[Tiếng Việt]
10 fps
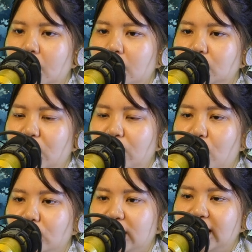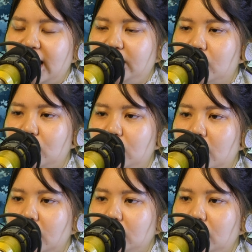ở toàn bộ Thiên Đài Châu,
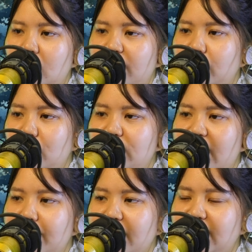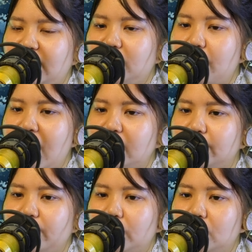đó là phòng đấu giá bài danh thứ 3.
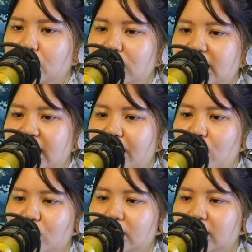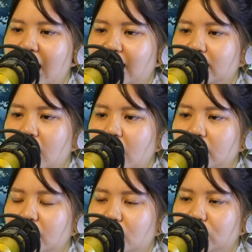Tuy chỉ là một cửa hàng,
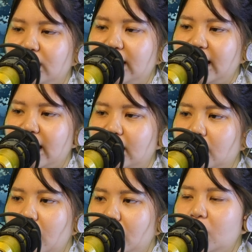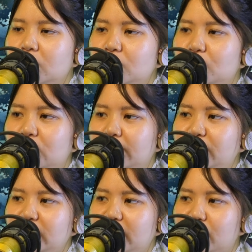nhưng nội tình dày đặc, tụ tập
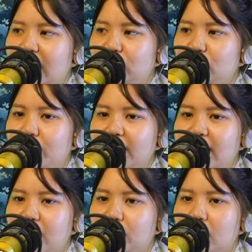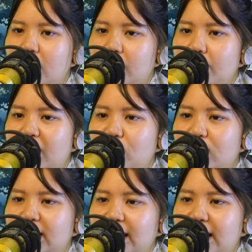rất nhiều cao thủ ma đạo. Mặc dù
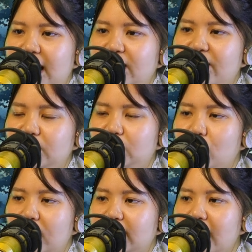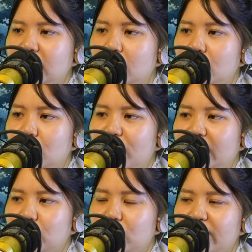là thánh giả đi vào Châu Quang Các cũng
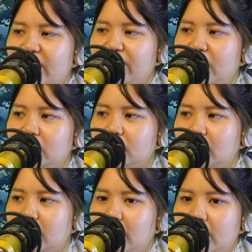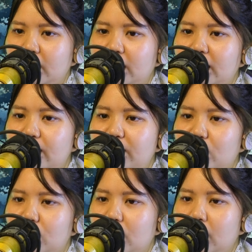phải thu liễm phần. Yến Kim
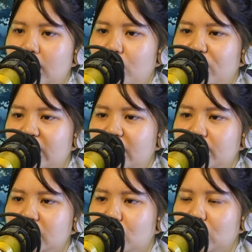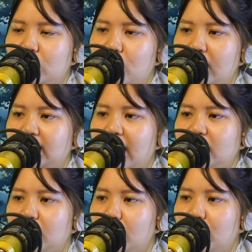Diệu là một vị chấp sự của Châu Quang
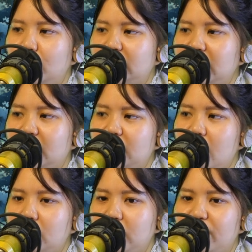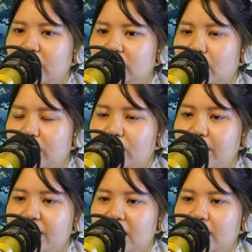Các, phụ trách nghinh đón nhân vật trọng yếu
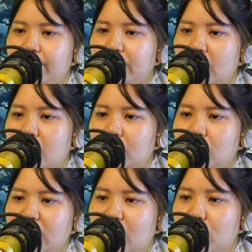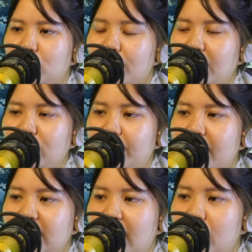đêm nay. Đấu giá hội của Bái Nguyệt
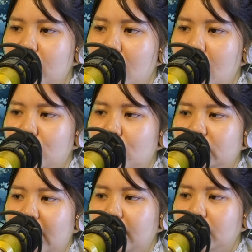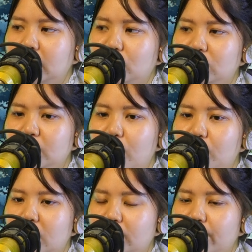Ba Giáo một tháng mới tổ chức
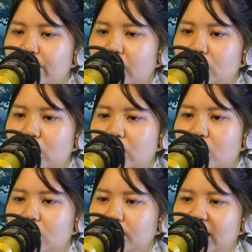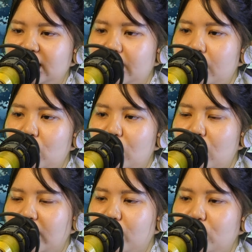một lần, tuyệt đối không thể ra bất luận
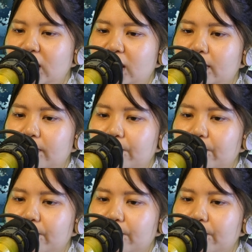ngoài muốn gì.